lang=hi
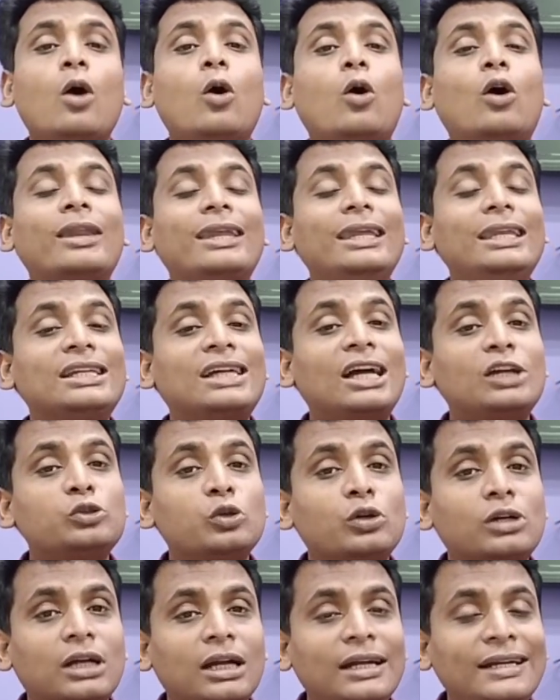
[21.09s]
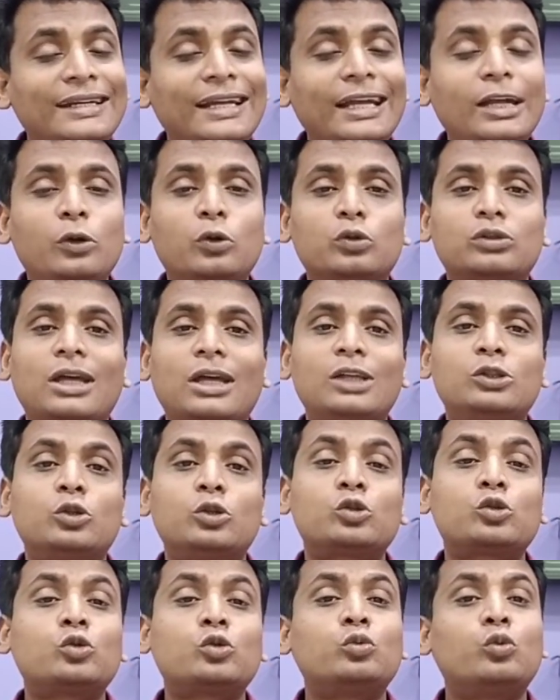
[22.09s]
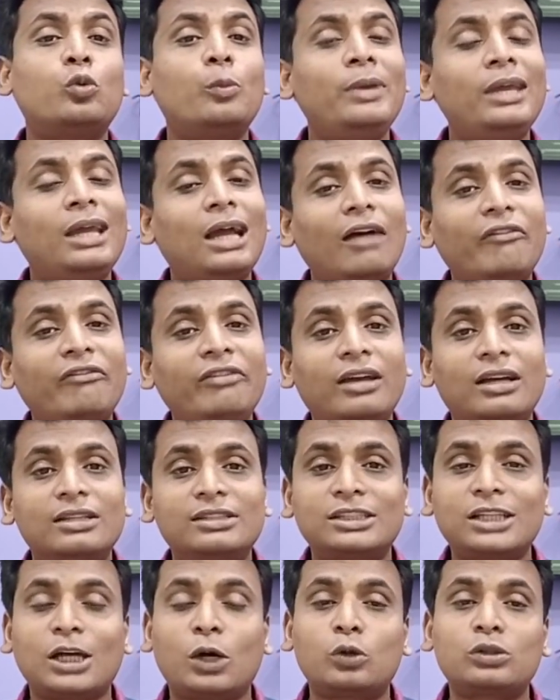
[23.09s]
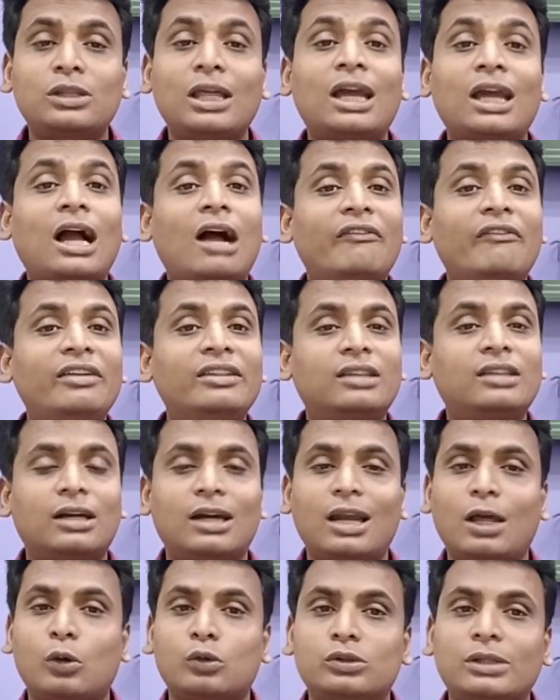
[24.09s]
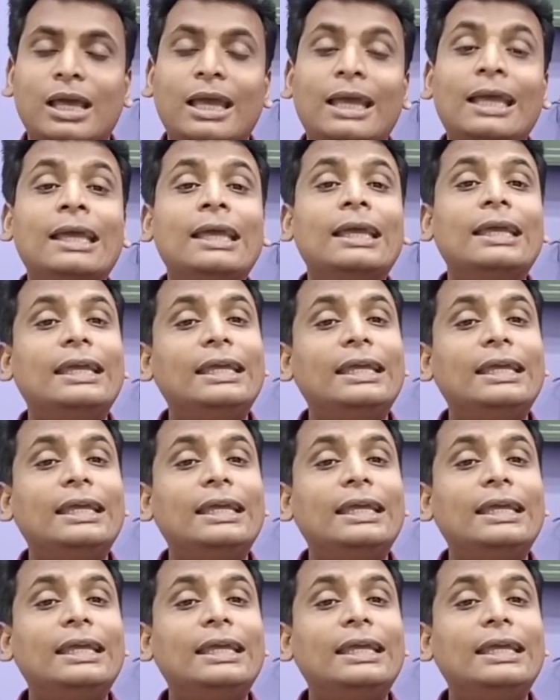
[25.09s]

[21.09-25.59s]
और इनका जो कंटेंट होता है दोस्तों वो भी काफ़ी अच्छा होता है काफ़ी तगड़ा होता है